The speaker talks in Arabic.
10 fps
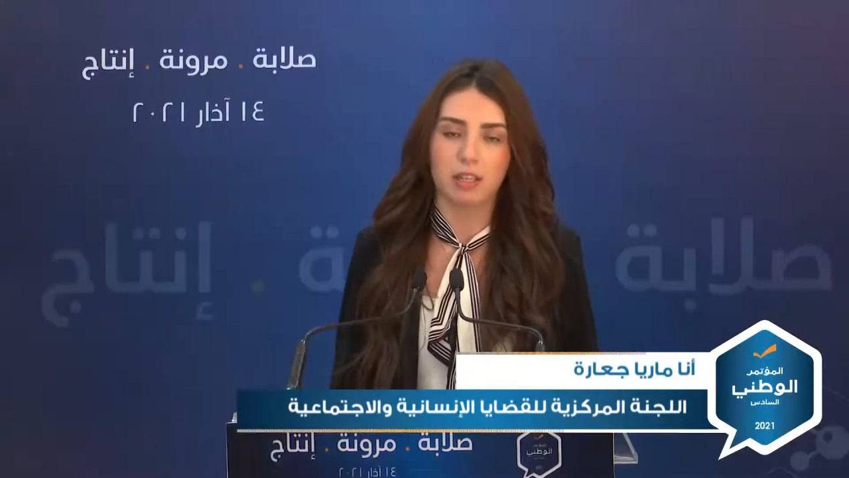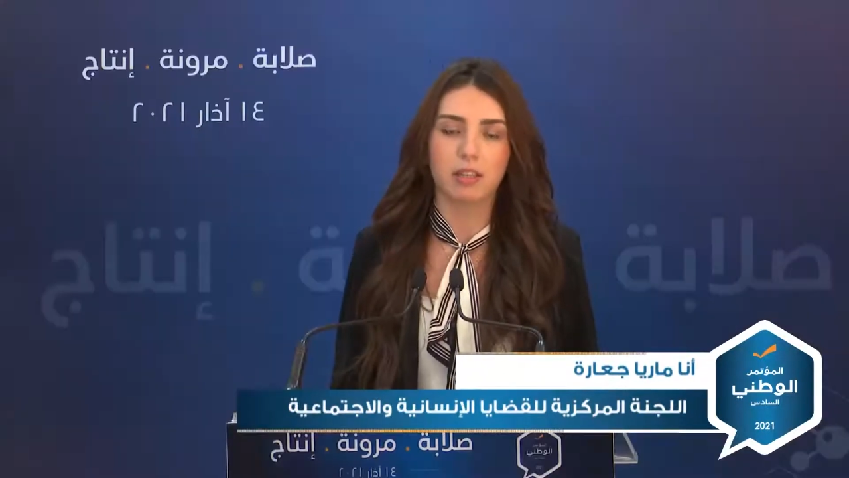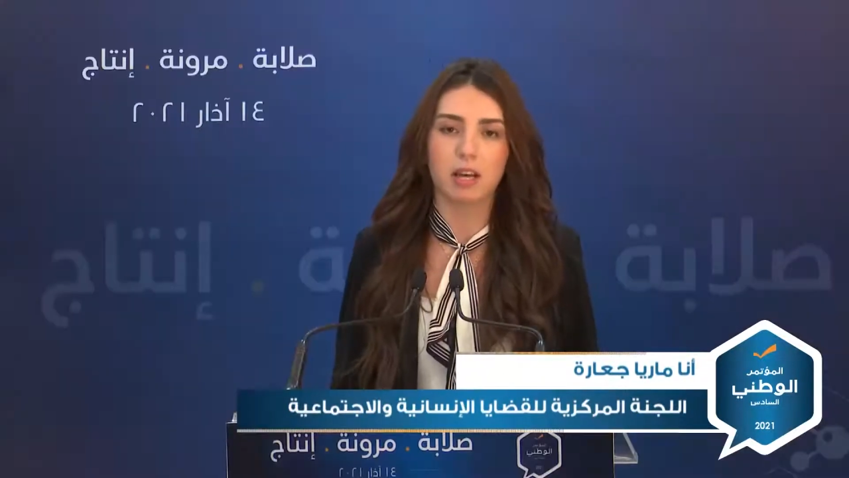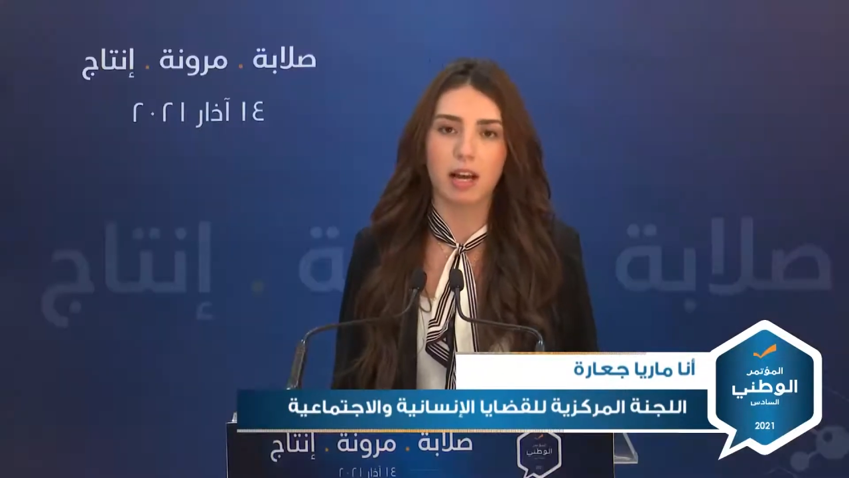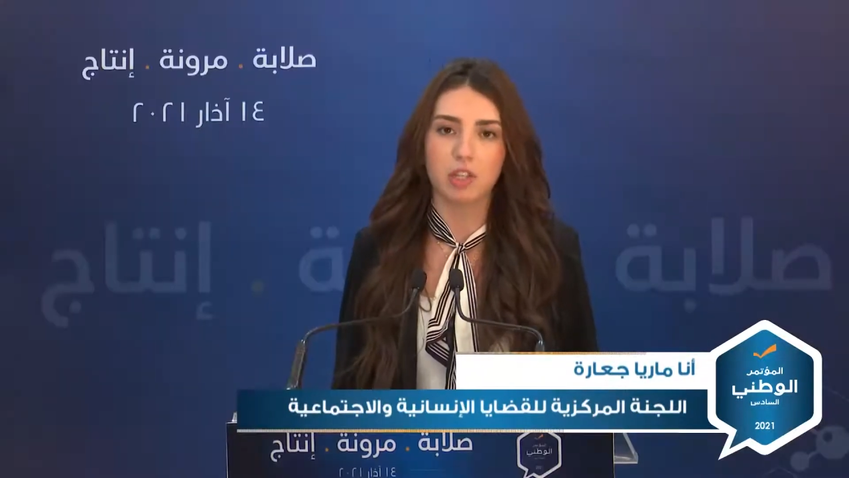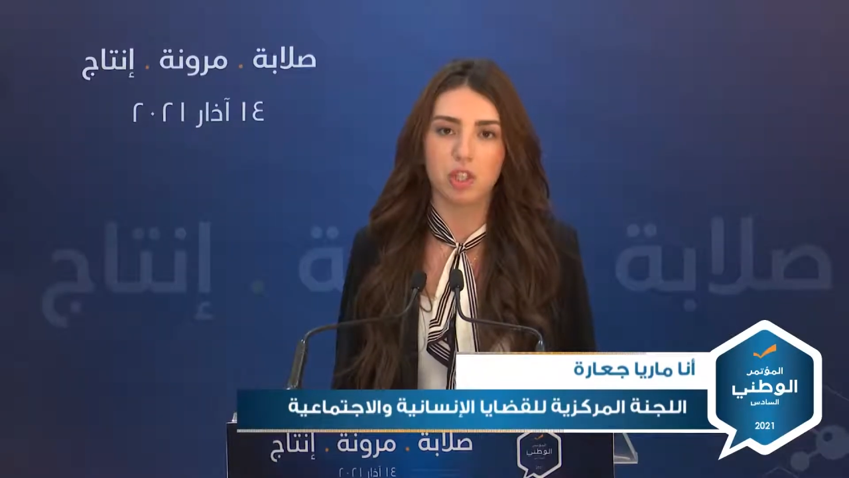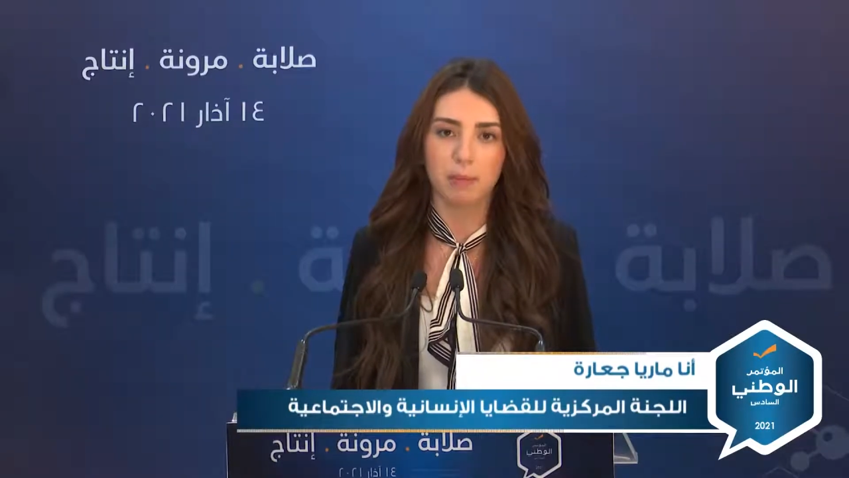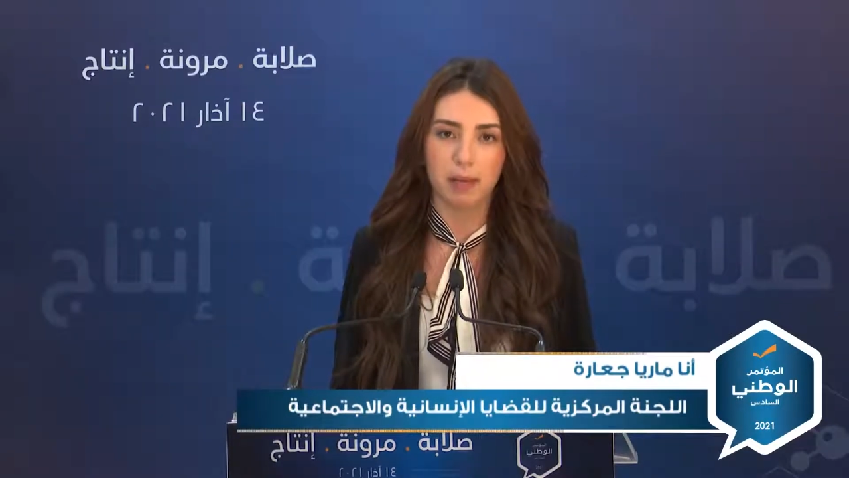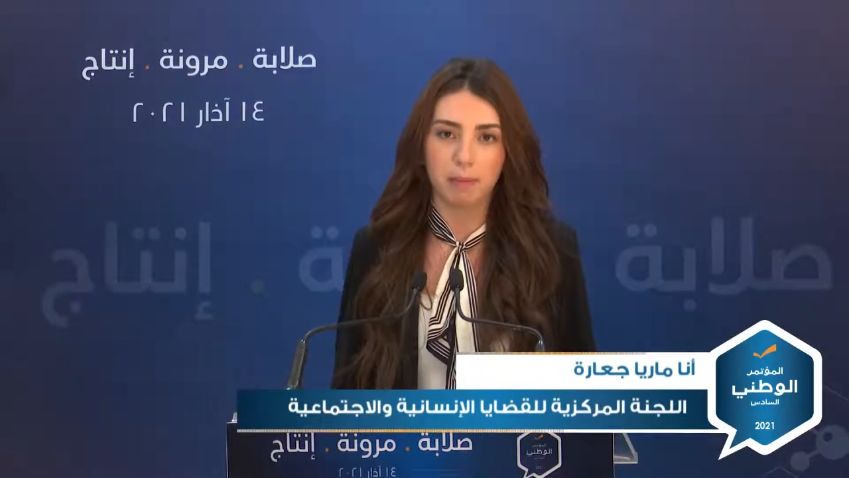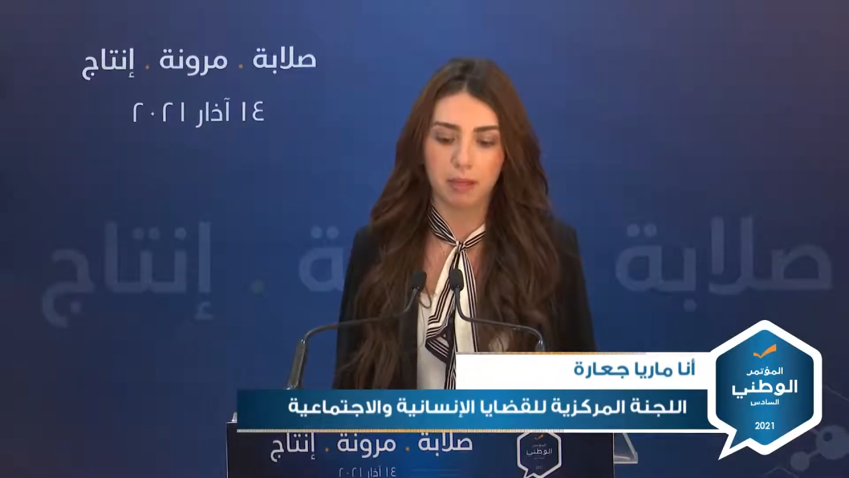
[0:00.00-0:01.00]
قطاع
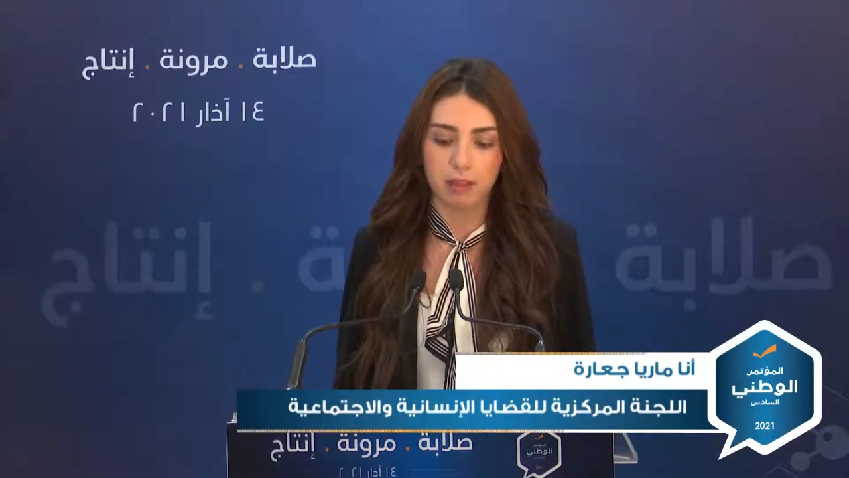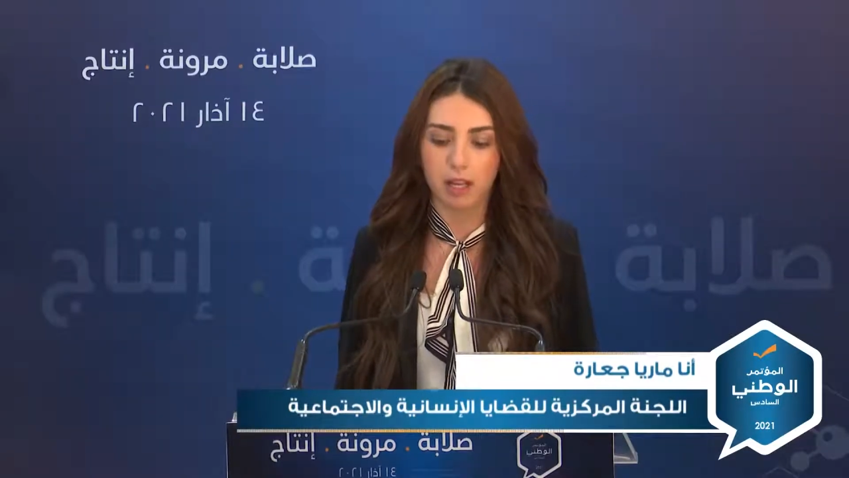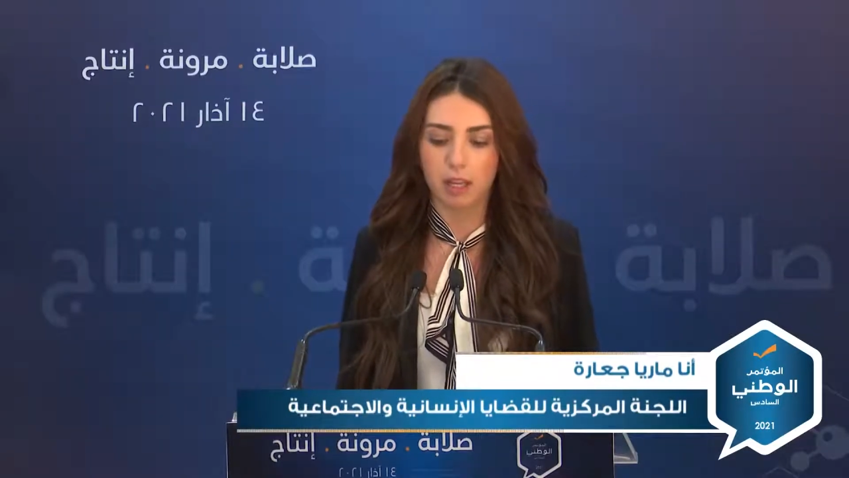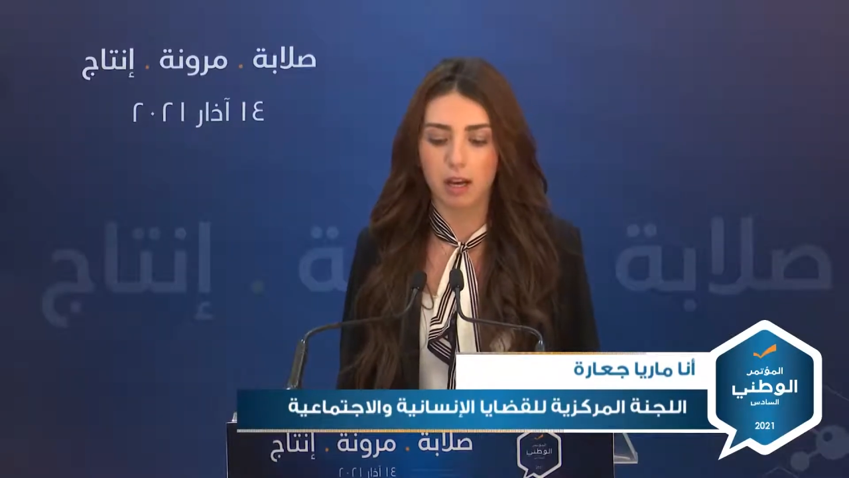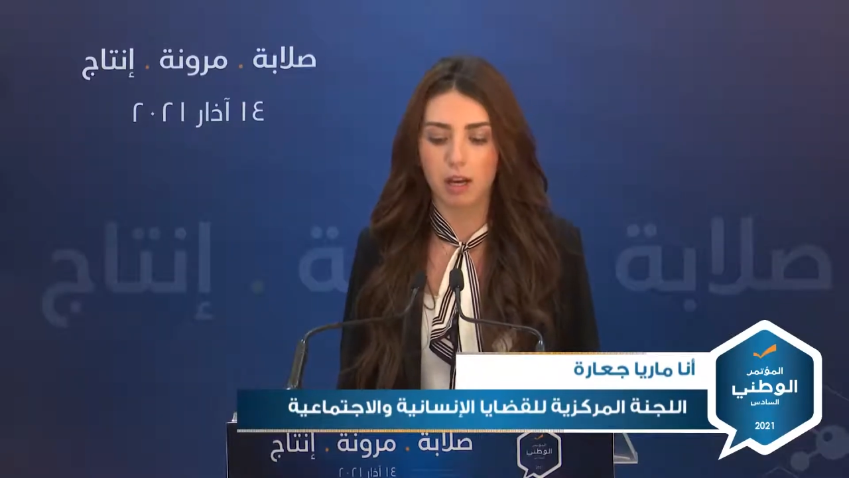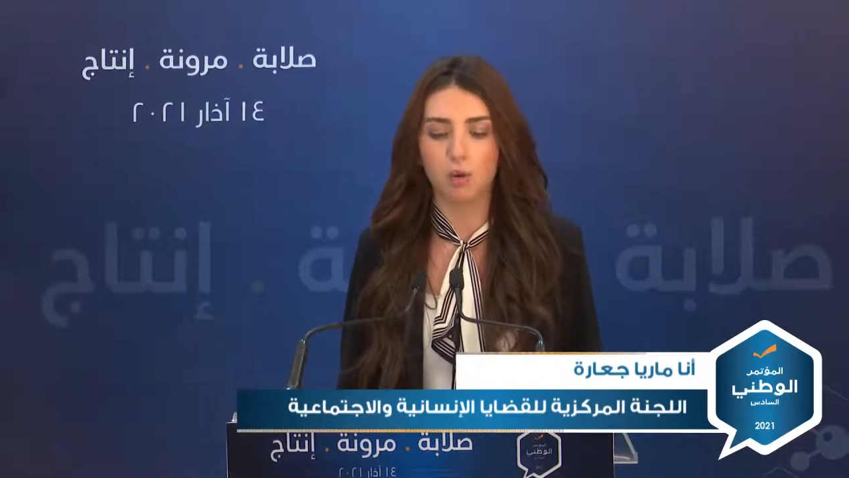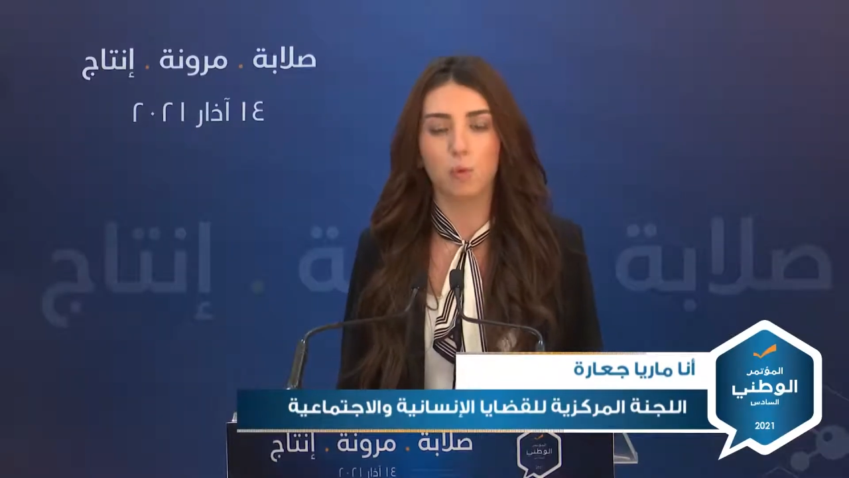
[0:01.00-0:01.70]
الشباب بالتيار